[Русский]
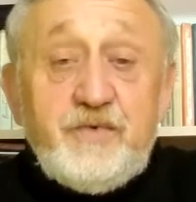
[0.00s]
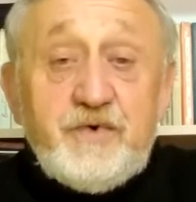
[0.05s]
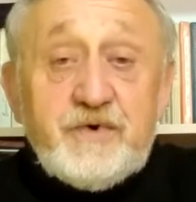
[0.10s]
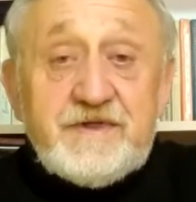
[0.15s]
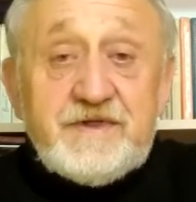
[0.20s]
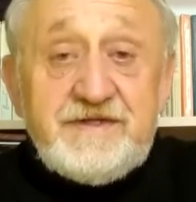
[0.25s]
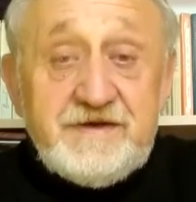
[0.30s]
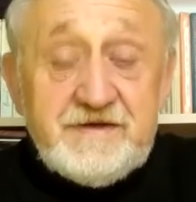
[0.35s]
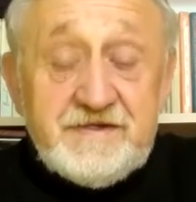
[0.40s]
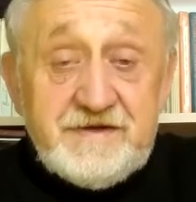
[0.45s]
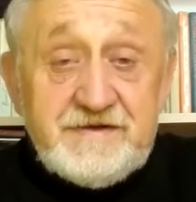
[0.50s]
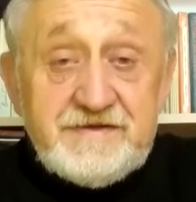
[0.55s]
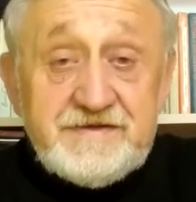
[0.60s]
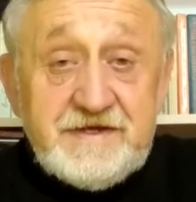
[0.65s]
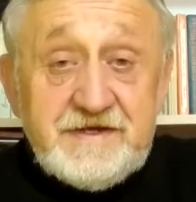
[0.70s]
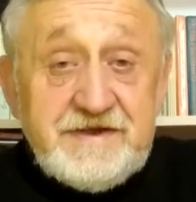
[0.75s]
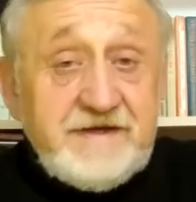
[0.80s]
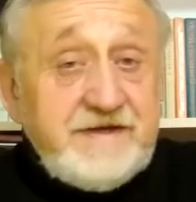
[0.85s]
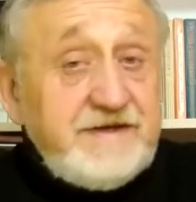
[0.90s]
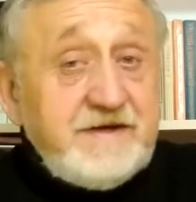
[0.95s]
Упор
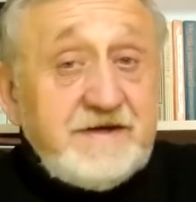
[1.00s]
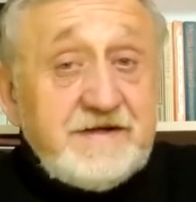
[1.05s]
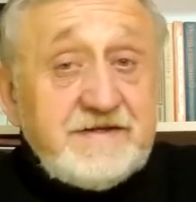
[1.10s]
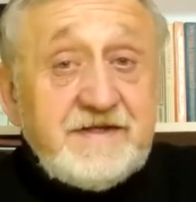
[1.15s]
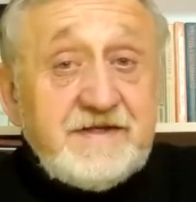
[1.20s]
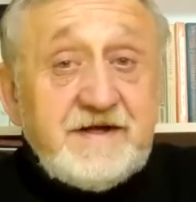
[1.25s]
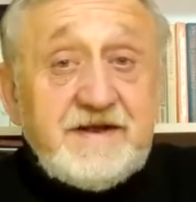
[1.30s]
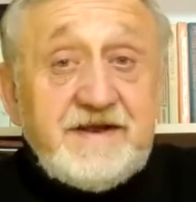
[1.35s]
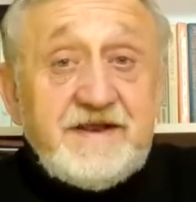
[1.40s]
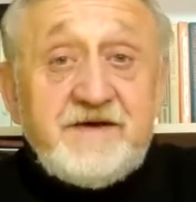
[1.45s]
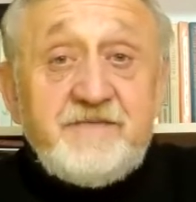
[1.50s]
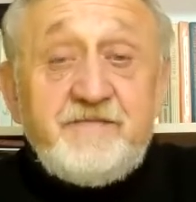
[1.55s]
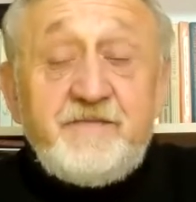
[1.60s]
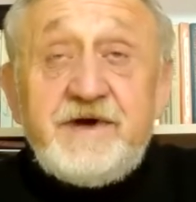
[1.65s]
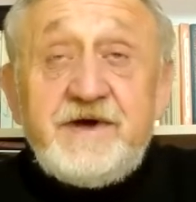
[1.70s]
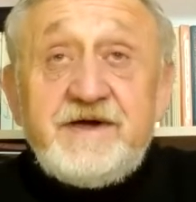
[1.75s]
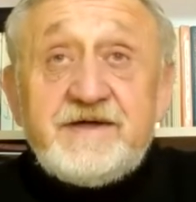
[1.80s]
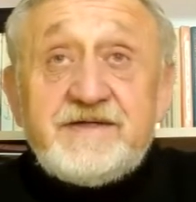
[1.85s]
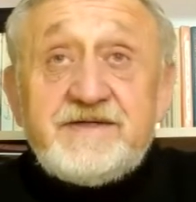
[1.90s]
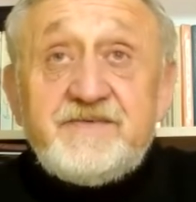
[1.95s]
делая на
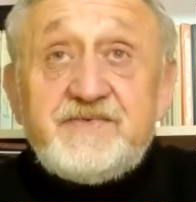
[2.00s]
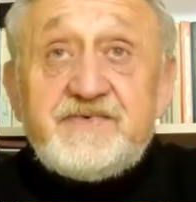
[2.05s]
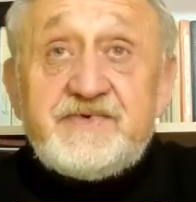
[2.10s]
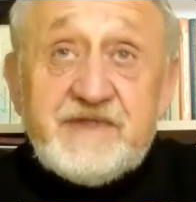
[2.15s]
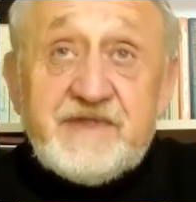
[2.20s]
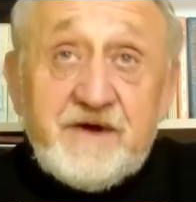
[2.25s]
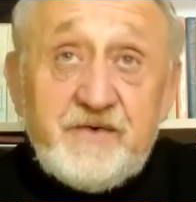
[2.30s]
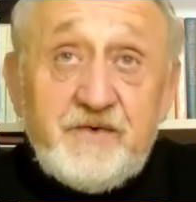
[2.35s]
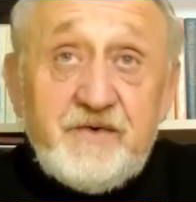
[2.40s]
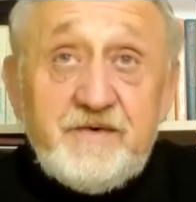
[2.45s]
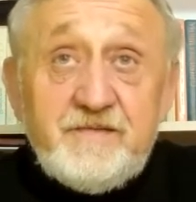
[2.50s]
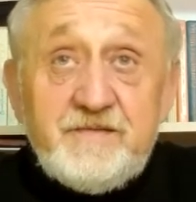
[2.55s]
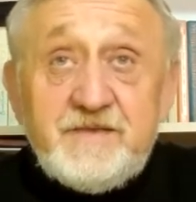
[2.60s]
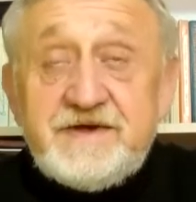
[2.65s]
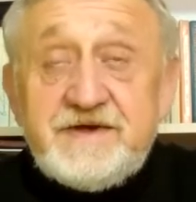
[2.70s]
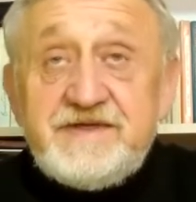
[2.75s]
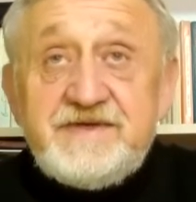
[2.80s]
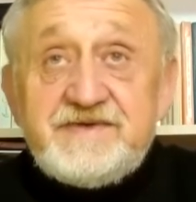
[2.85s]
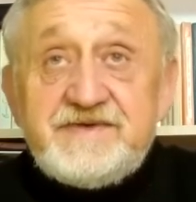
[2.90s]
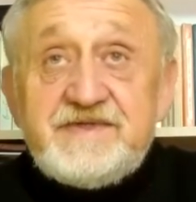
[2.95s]
региональных поэтов,
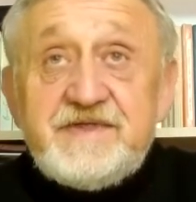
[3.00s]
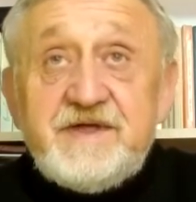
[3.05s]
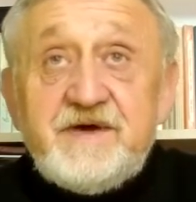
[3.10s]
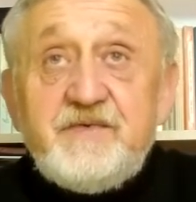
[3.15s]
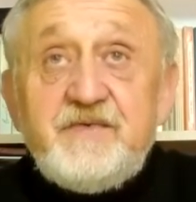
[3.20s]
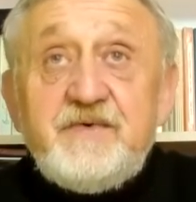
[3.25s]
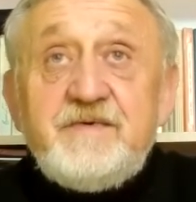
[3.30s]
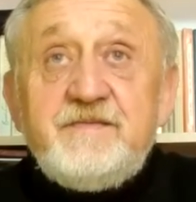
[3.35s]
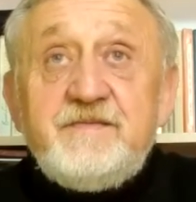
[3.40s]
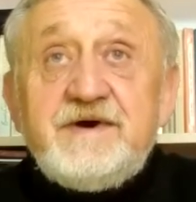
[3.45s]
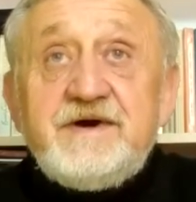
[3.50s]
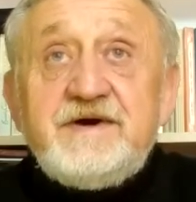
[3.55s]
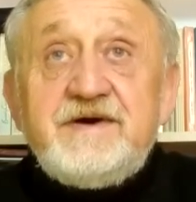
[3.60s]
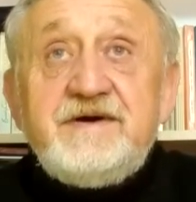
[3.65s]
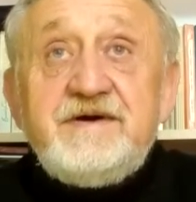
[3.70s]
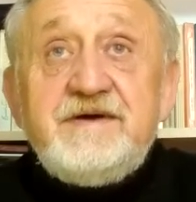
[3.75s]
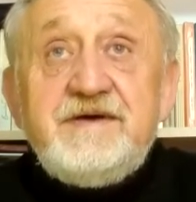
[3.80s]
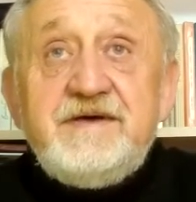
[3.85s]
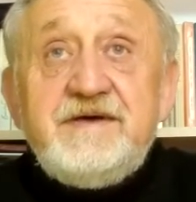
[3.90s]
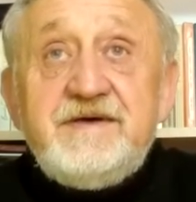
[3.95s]
знакомых,
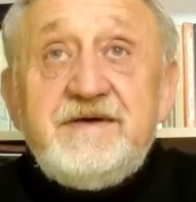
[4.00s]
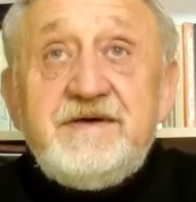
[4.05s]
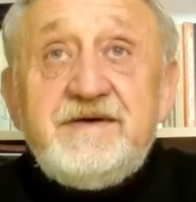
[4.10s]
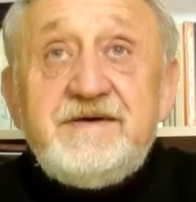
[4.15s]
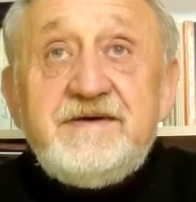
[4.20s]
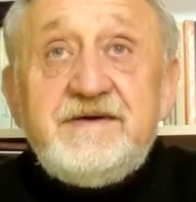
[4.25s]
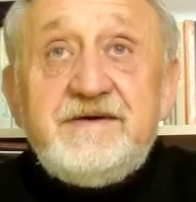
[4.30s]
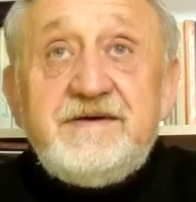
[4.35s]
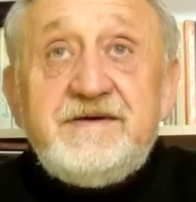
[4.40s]
незнакомых.